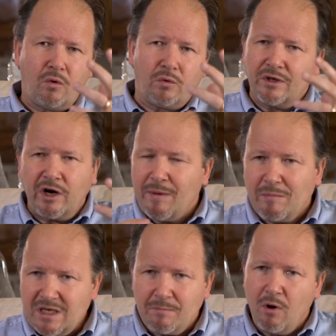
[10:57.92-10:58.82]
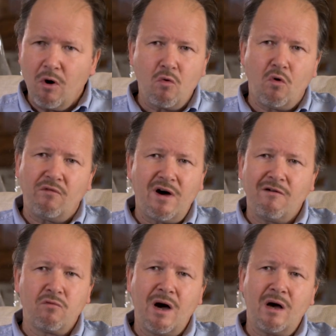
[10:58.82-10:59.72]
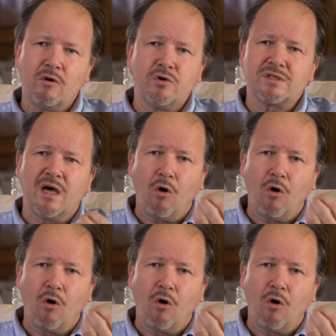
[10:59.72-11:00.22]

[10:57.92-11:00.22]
On est dans les mêmes époques où on va avoir le saint